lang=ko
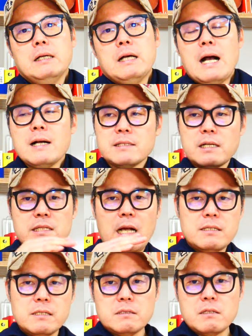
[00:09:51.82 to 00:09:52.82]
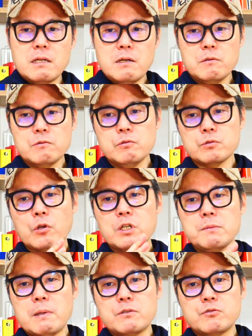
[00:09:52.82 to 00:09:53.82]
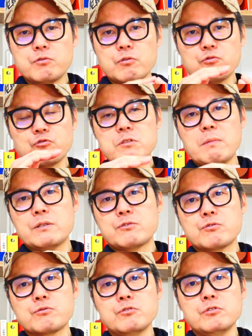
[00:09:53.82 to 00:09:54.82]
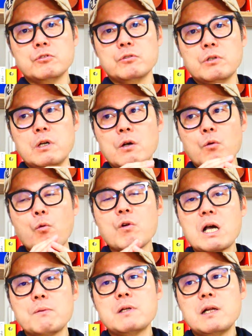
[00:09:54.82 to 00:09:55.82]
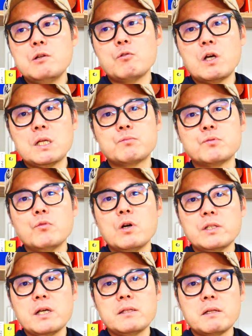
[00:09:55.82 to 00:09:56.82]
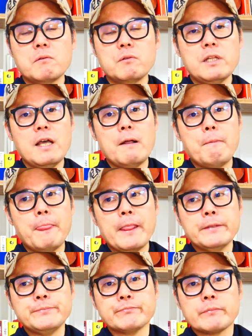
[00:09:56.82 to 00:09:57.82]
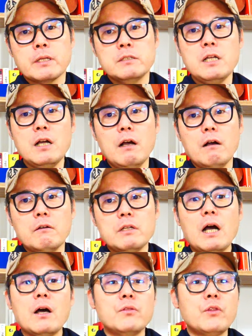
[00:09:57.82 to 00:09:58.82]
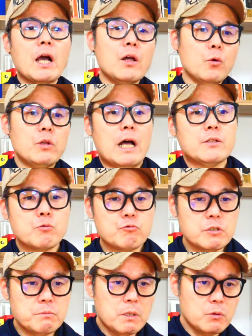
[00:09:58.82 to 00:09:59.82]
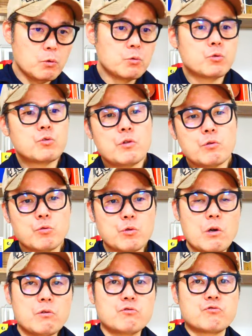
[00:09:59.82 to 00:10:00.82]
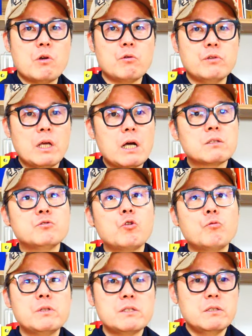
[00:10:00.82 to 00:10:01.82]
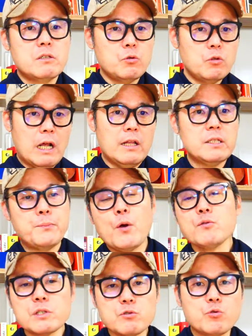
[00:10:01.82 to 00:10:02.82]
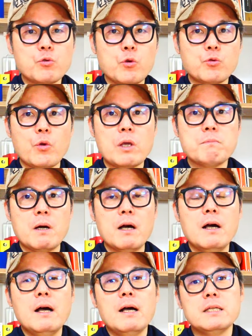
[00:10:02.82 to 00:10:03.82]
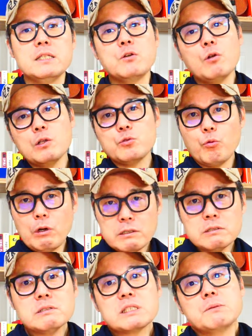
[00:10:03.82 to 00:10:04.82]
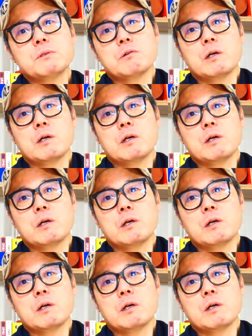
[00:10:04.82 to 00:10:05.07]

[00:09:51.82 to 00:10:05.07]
항상 자식들하고 선을 맞추고 눈을 맞추고 공감을 하려고 하는 부모가 돼야 되는 건데 그냥 야 내가 너 놔줬고 임마 너 초등학교 고등학교 중학교 내가 등록금 냈으니까 너 나한테 평생 효도해 임마 이거랑 똑같은 느낌인